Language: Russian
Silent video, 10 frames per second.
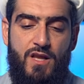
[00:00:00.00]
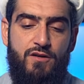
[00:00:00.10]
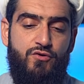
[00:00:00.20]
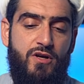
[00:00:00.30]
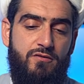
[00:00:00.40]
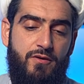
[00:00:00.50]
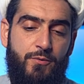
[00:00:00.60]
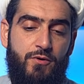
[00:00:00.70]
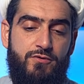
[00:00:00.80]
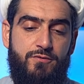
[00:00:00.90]
Еще один
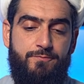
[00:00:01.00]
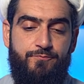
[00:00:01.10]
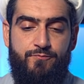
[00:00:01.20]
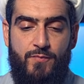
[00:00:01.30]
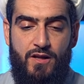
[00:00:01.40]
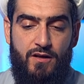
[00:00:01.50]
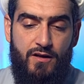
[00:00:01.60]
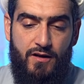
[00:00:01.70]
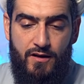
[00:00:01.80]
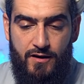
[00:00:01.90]
вопрос.
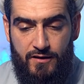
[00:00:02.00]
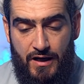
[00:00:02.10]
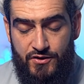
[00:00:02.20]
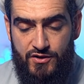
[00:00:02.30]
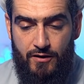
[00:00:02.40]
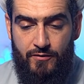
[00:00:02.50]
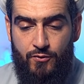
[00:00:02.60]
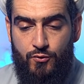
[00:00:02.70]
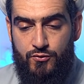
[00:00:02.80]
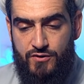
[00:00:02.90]
Как
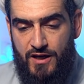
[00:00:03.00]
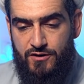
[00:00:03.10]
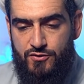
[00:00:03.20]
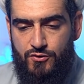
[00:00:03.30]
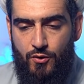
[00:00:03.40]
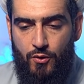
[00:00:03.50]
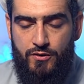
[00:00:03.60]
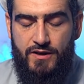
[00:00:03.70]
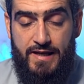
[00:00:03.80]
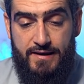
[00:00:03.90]
человеку узнать, что
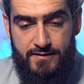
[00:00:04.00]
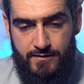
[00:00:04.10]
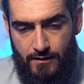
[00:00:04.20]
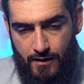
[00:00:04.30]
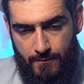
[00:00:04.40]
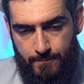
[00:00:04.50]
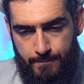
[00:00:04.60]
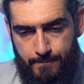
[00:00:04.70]
он на истине?